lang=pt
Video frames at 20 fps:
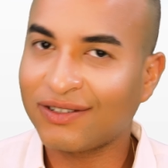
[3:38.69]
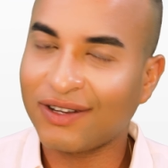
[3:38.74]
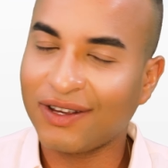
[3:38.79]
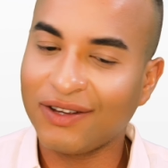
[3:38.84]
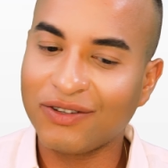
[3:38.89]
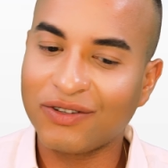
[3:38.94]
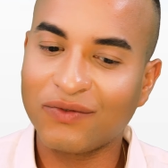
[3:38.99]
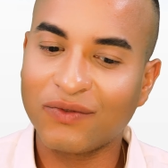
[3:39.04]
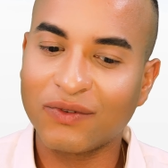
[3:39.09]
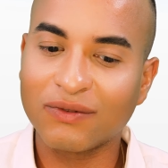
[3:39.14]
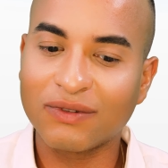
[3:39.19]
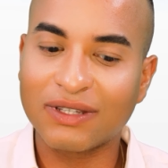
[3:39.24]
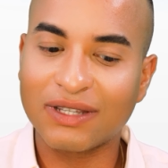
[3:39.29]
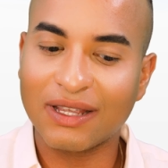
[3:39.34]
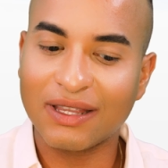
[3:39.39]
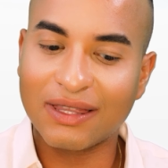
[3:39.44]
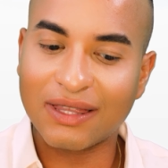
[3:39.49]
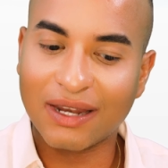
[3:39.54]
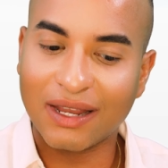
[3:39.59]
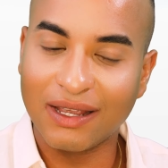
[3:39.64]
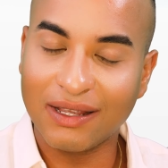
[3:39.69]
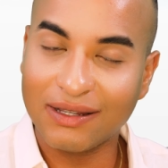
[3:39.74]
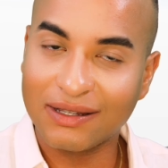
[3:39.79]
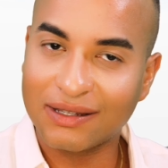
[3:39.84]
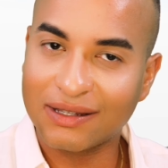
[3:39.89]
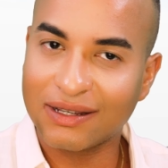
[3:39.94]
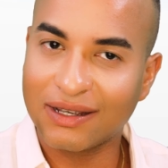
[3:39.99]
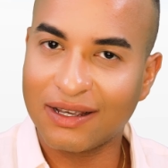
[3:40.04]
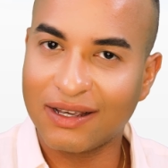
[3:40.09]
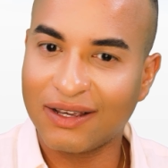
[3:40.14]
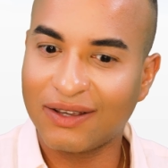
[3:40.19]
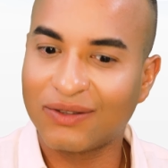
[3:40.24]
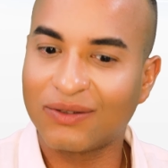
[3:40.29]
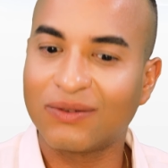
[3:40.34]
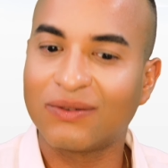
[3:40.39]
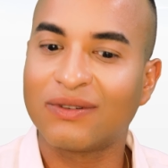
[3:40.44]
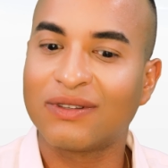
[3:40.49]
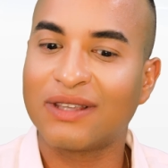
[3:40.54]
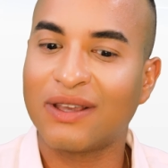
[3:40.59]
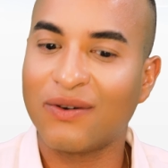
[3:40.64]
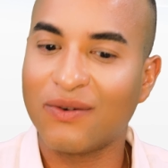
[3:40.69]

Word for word: gente, vão ser três anos.